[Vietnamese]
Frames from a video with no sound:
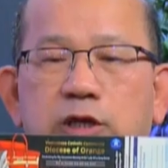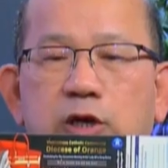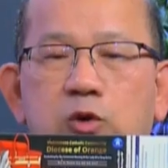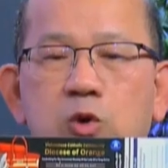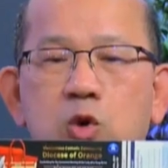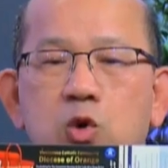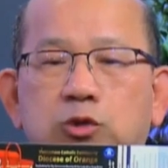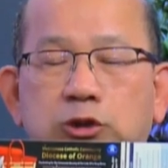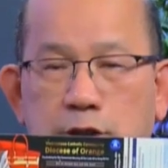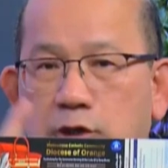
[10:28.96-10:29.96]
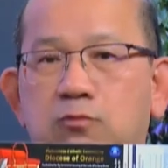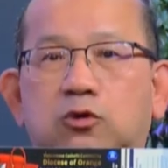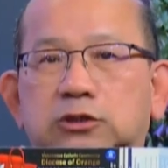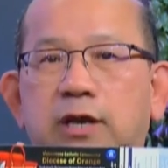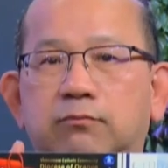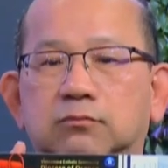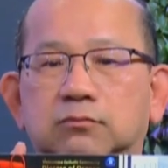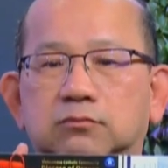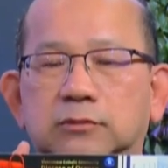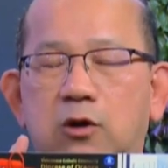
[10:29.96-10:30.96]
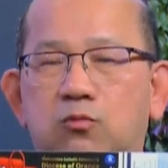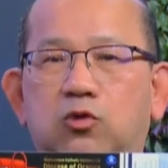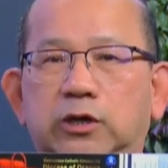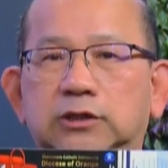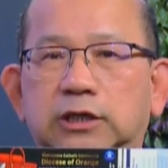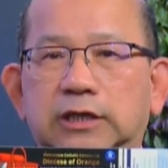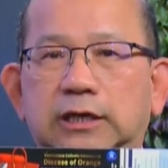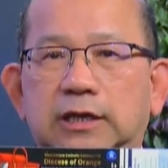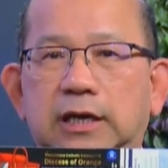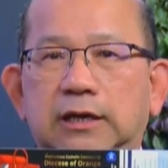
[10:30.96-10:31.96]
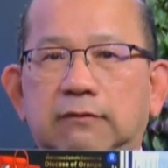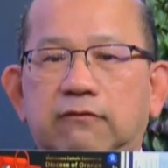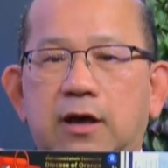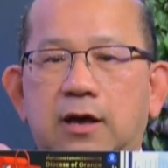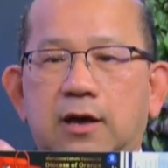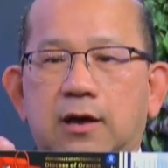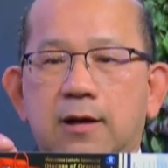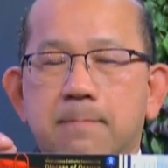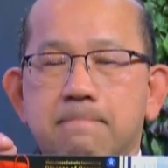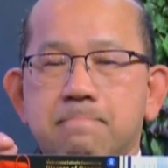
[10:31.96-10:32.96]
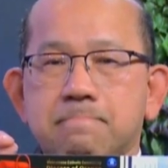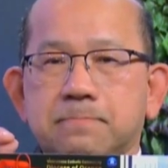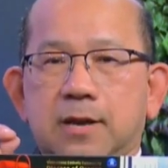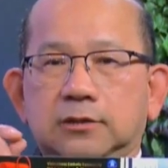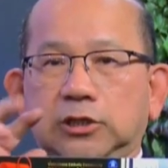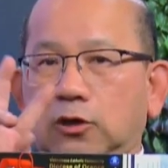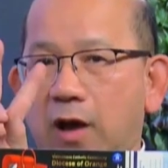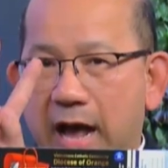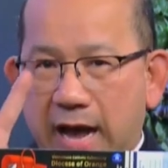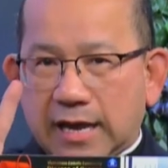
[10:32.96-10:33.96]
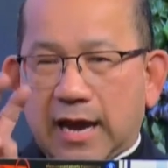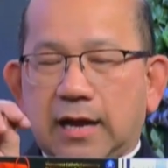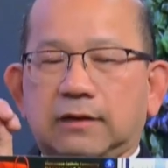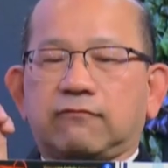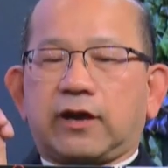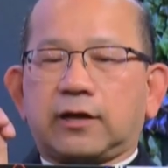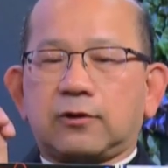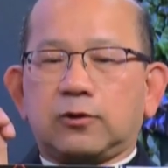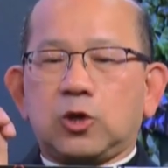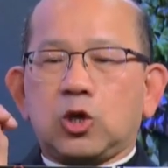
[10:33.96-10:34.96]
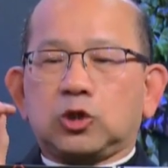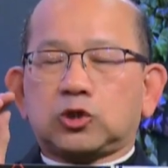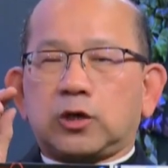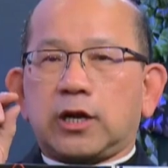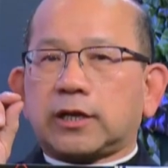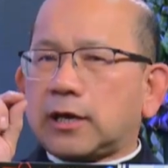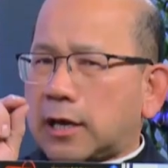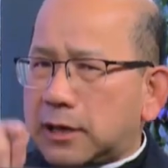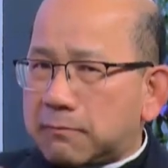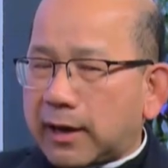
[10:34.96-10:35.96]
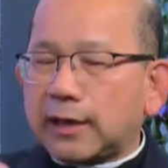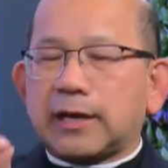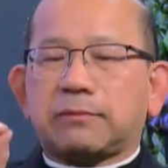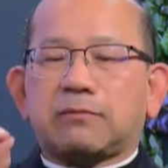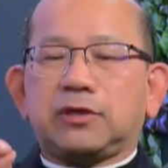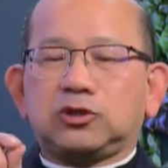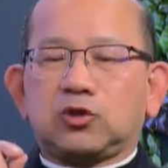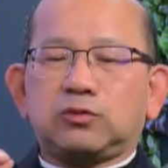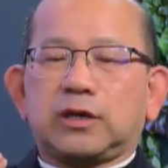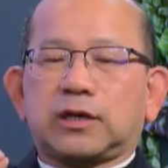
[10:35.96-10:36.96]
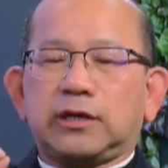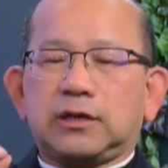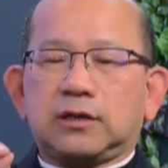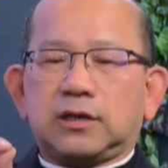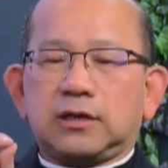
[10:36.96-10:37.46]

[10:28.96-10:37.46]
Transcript: chị em tin hiếu chỉ có 100 đồng một cái ticket này và uh, chỉ có 2.000 vé thôi. À. Cho nên cái cơ may để mà mình trúng được cái